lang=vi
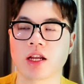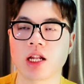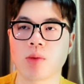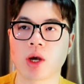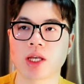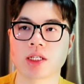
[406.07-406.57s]
nó
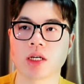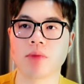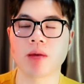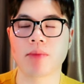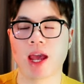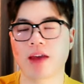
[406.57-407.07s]
là một cái sự
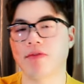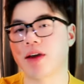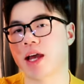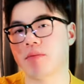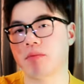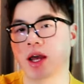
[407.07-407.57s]
mới mẻ và
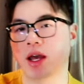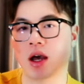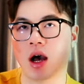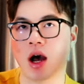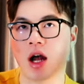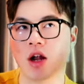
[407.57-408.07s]
khác biệt
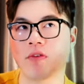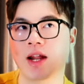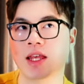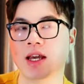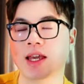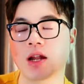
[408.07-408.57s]
đối với là
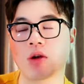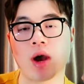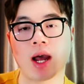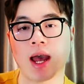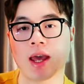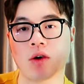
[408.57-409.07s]
những cái chai nước
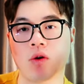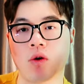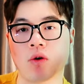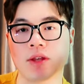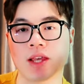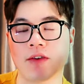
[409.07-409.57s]
hoa khác
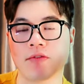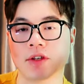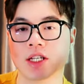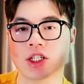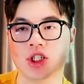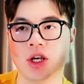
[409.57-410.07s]
của nhà
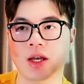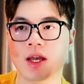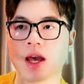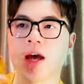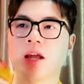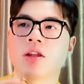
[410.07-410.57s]
Versace.
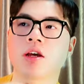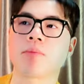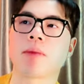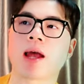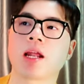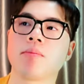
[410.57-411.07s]
Nếu các
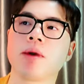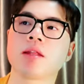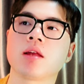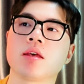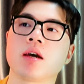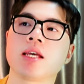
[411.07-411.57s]
bạn đã biết
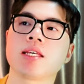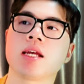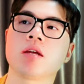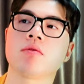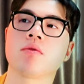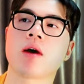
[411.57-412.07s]
tới những cái chai
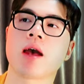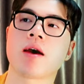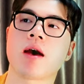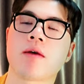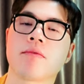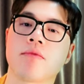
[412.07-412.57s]
nước
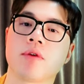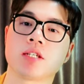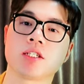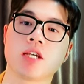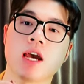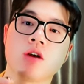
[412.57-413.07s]
hoa
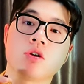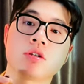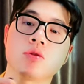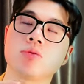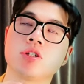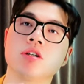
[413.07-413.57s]
Versace Eros
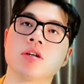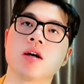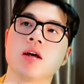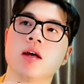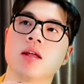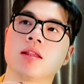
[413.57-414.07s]
lúc trước
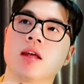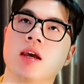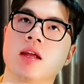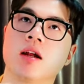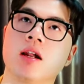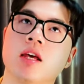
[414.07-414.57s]

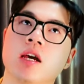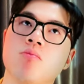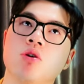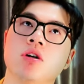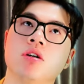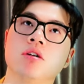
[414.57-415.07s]
thì đó là những cái
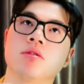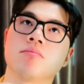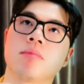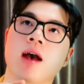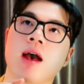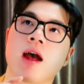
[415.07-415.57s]
mùi
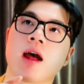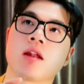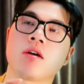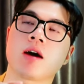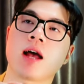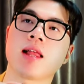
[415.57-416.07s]
hương mà
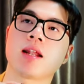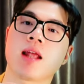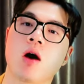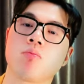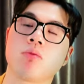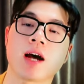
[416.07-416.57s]
nó khá là
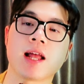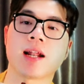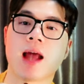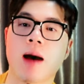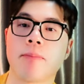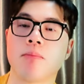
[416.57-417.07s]
nồng, nó khá là
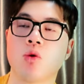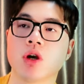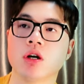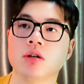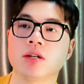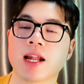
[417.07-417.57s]
đậm, mùi
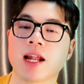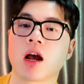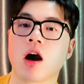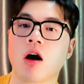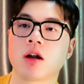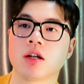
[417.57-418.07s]
hương khá là
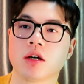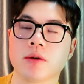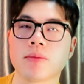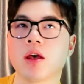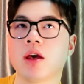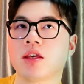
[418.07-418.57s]
ngọt nữa,
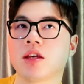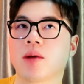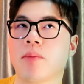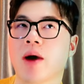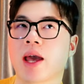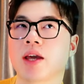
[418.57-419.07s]
như là
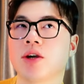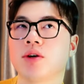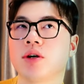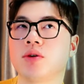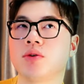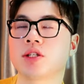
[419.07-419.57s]
bản
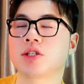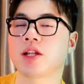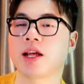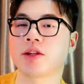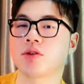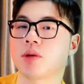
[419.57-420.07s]
Eau de
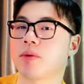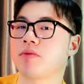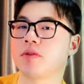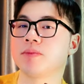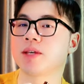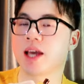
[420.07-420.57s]
Toilette, Eau de
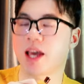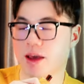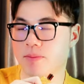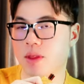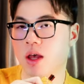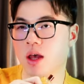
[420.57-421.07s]
Parfum chẳng hạn.